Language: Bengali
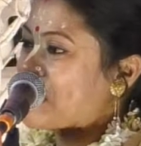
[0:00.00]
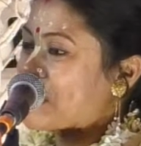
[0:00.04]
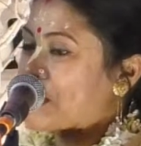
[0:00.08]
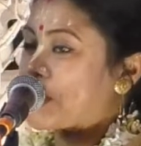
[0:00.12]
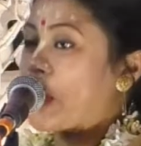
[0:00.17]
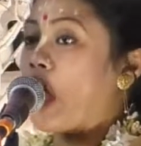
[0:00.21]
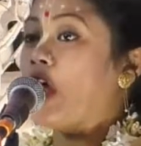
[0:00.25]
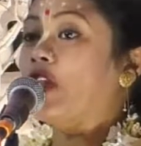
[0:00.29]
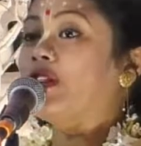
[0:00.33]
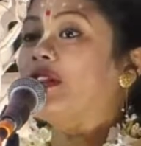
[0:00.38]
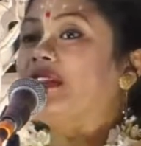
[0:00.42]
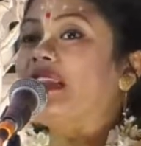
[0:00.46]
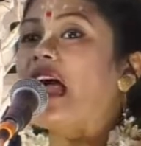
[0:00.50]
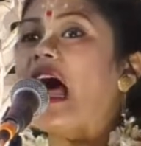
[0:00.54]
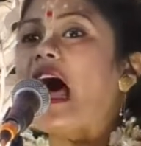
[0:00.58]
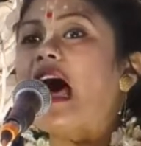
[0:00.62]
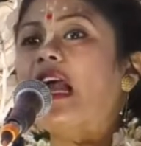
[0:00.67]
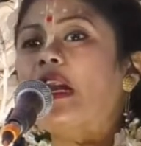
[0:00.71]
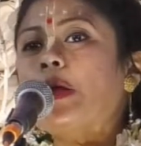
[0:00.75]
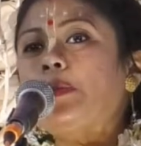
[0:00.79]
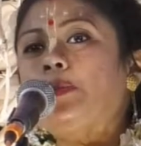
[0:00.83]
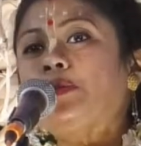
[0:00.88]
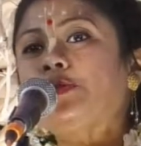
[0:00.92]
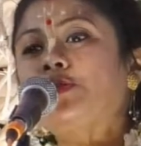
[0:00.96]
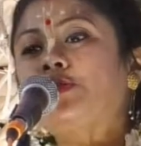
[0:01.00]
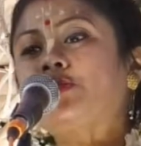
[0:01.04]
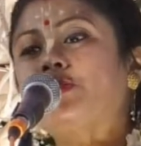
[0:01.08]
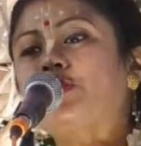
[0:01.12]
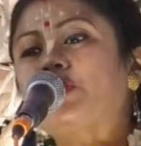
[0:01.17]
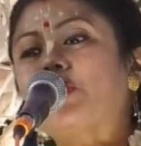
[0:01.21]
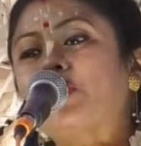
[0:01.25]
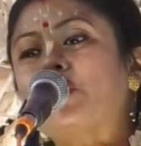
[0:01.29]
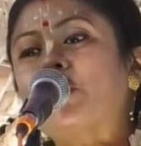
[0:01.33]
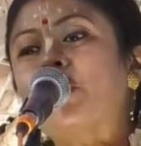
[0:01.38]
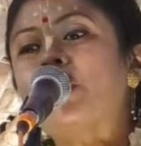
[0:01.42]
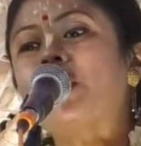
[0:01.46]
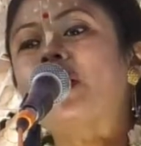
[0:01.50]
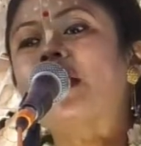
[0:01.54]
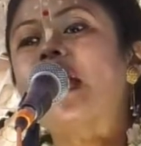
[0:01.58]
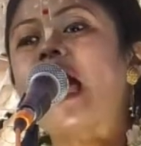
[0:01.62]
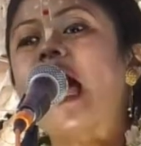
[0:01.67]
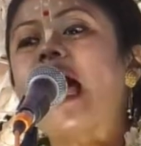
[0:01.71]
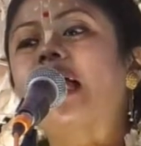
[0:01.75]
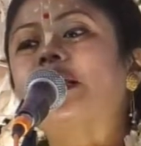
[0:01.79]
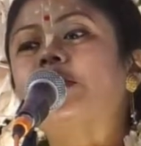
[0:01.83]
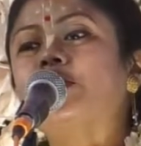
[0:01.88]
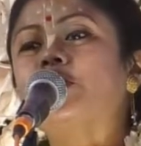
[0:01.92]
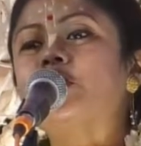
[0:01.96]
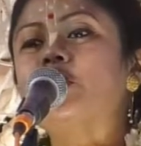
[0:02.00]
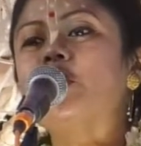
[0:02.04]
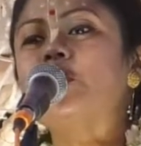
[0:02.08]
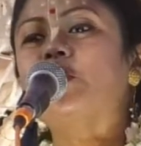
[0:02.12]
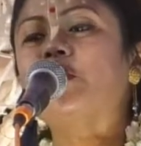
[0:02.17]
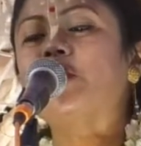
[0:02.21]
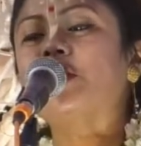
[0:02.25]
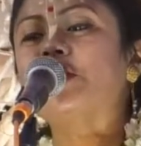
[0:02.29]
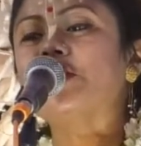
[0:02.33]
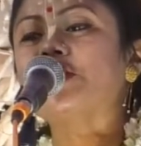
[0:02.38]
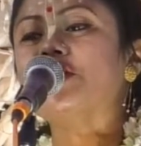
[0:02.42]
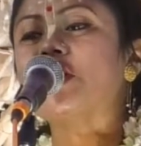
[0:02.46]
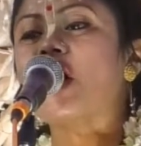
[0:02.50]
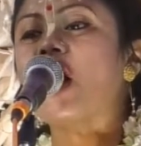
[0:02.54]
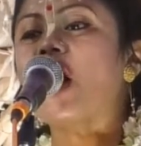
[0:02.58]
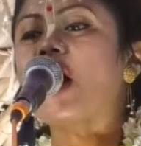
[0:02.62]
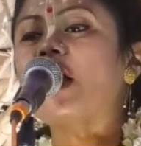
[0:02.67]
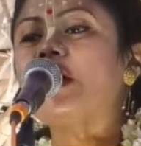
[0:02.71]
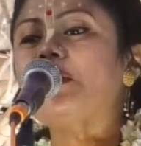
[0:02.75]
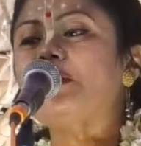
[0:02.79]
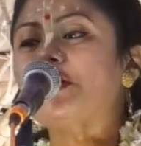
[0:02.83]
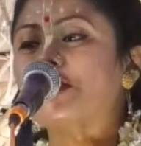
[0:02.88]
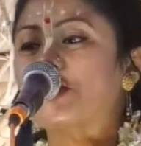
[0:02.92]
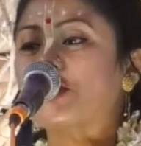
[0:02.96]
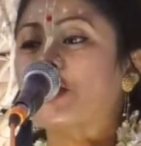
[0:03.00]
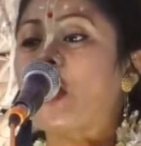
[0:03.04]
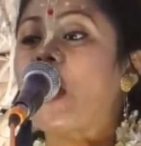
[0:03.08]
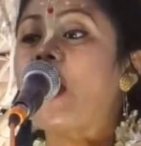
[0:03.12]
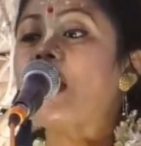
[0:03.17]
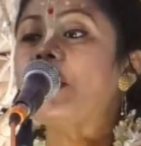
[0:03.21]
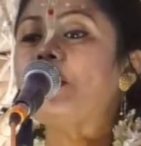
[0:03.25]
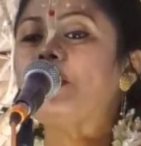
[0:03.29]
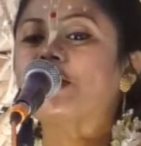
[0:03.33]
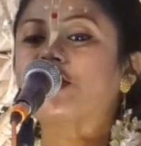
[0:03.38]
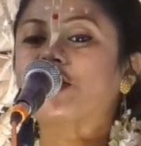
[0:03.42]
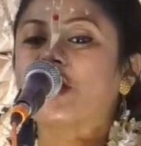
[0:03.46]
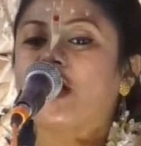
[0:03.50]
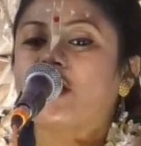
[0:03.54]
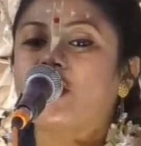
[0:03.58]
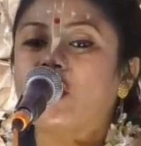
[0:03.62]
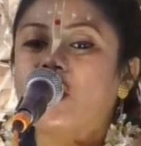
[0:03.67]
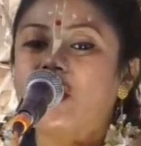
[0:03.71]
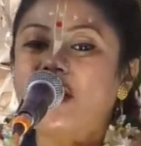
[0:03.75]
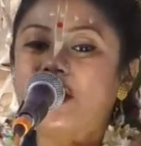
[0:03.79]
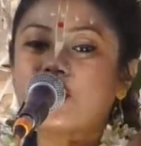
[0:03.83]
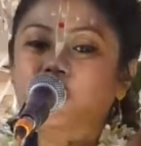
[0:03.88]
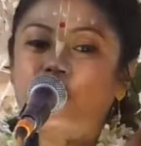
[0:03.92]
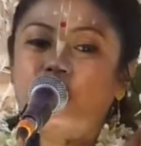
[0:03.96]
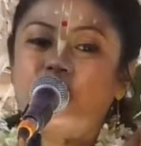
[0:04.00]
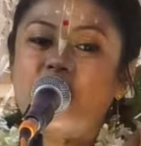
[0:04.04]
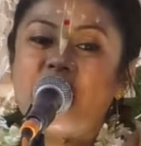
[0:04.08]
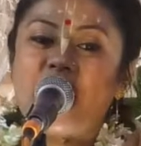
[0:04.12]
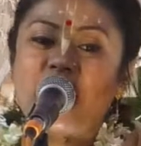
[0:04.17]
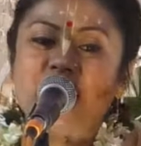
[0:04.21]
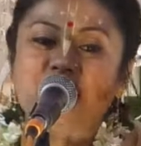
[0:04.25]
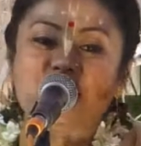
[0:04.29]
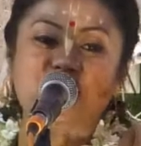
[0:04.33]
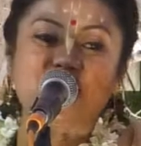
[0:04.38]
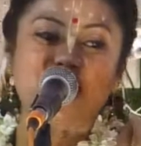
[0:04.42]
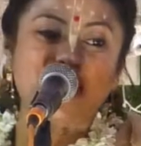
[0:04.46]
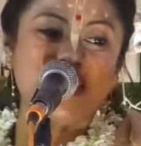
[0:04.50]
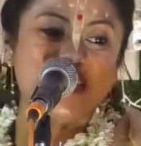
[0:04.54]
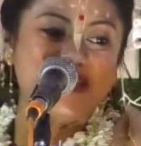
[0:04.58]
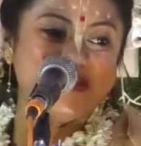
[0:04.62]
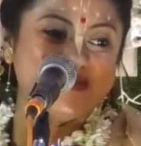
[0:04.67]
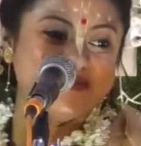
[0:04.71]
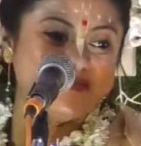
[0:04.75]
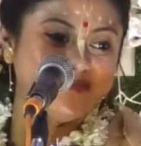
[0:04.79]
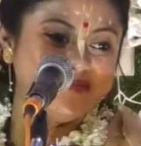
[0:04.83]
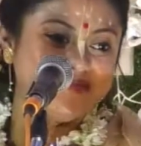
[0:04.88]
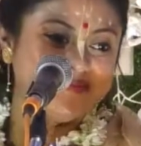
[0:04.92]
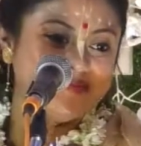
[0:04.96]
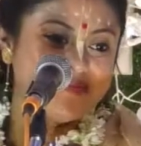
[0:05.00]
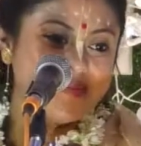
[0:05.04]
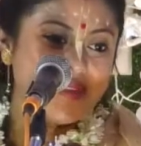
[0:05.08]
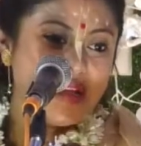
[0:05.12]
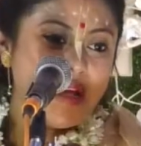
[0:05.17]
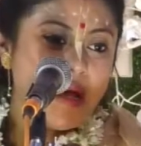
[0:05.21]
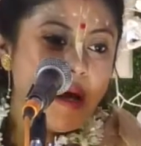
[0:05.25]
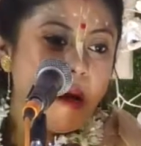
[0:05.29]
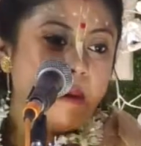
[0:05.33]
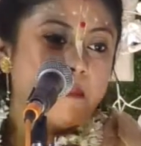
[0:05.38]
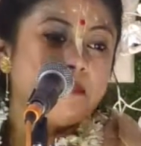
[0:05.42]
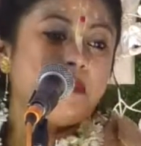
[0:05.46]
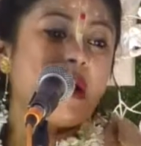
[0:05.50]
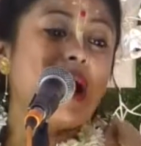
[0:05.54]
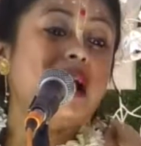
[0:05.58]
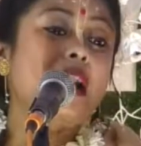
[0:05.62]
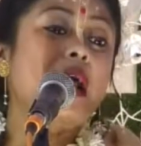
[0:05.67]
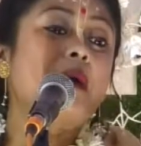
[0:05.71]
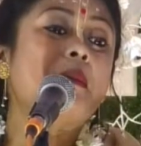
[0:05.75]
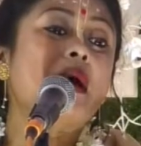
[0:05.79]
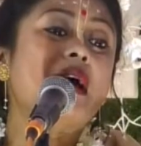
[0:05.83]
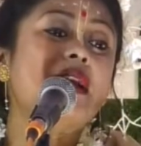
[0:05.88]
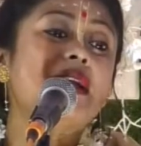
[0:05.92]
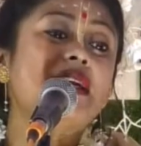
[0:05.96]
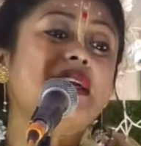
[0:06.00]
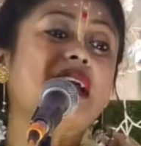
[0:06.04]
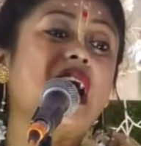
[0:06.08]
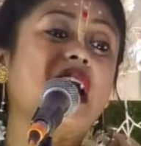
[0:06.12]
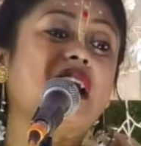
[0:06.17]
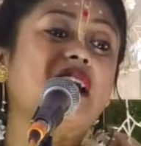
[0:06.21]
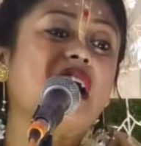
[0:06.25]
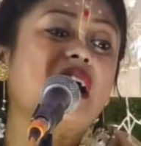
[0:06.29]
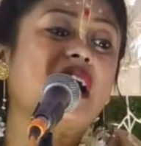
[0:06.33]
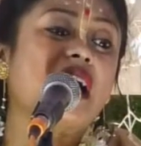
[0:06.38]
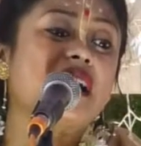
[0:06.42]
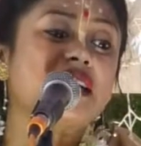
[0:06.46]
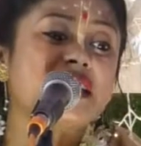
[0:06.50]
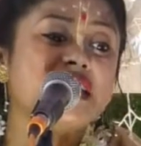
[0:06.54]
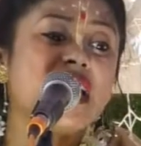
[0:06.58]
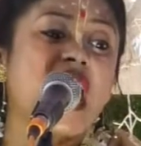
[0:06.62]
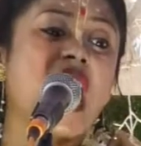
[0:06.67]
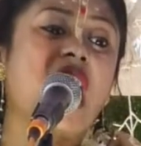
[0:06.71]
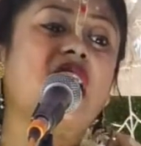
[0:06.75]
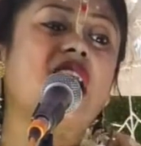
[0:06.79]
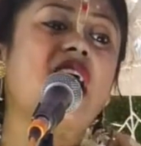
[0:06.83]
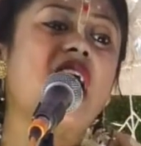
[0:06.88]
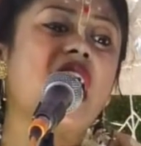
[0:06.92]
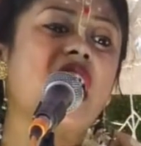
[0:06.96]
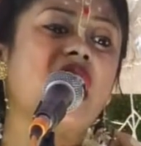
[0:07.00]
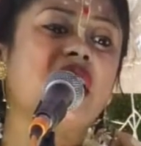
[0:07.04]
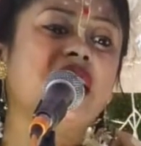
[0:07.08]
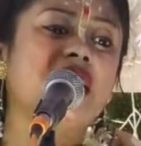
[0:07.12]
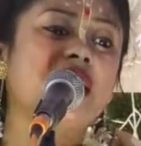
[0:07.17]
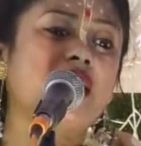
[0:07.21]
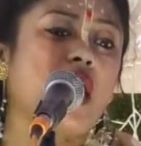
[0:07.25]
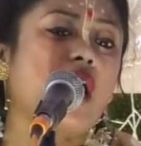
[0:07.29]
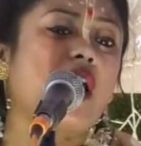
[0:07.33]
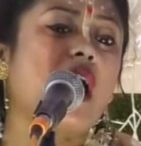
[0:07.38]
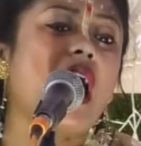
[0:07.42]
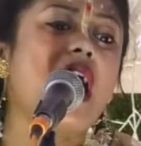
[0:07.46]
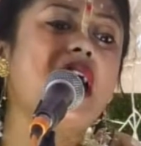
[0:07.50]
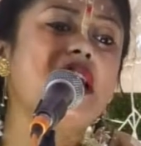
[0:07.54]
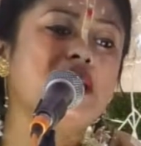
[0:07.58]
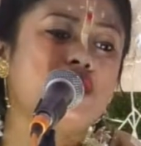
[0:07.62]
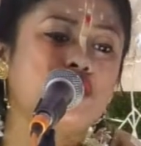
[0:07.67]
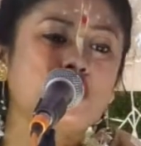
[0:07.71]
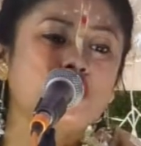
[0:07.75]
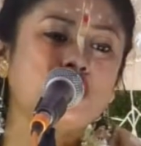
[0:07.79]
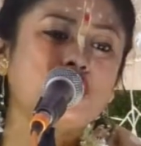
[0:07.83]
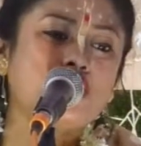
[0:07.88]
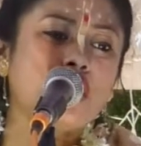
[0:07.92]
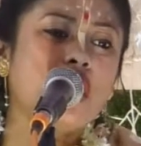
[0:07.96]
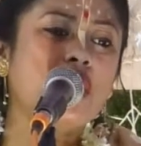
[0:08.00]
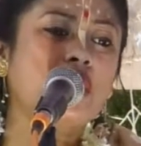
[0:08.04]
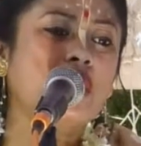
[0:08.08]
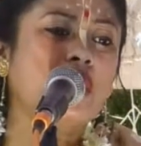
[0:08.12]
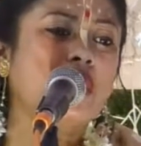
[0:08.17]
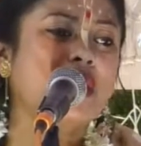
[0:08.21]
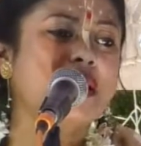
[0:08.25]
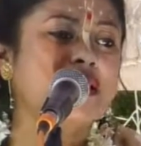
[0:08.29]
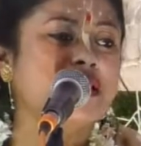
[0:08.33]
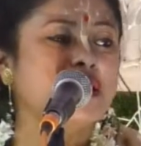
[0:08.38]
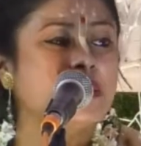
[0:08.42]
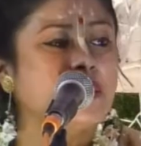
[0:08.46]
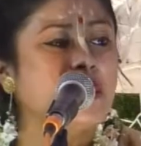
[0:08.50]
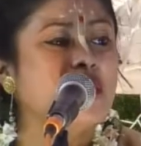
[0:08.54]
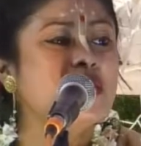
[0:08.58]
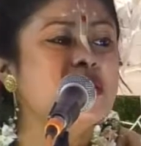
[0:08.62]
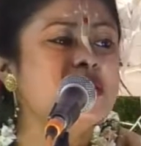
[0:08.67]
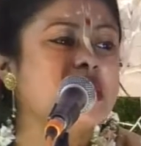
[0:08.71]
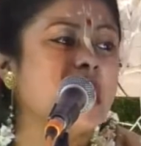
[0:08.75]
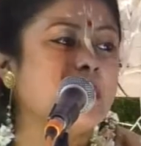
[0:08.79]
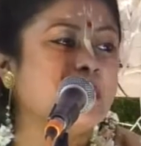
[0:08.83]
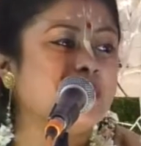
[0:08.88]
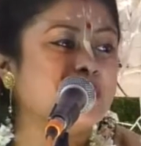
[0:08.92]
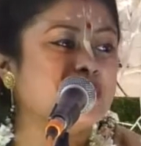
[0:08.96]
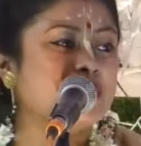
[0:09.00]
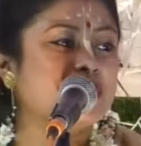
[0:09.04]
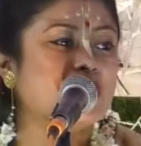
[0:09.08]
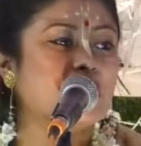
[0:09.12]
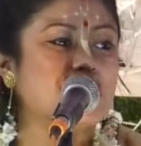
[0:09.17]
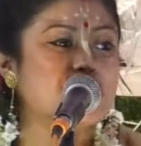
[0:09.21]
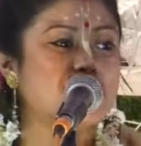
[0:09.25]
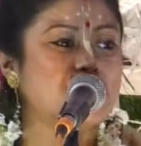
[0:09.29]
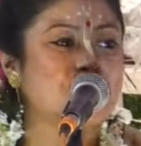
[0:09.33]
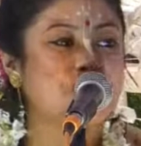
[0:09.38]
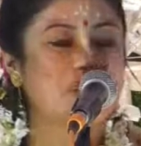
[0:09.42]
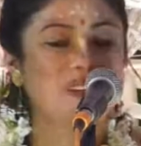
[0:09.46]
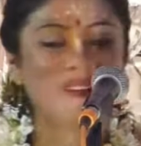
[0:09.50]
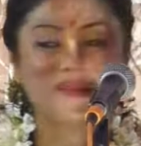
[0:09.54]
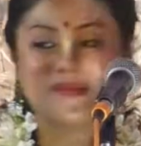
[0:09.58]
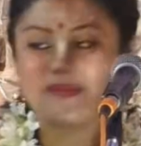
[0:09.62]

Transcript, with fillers: সন্তান পুত্র কন্যা আত্মীয় পরিজন বিষয় বিষণালে ডুবে আছি মারামারি কাটাকাটি হানাহানি লড়াই যুদ্ধ করে জীবনযাপন করছি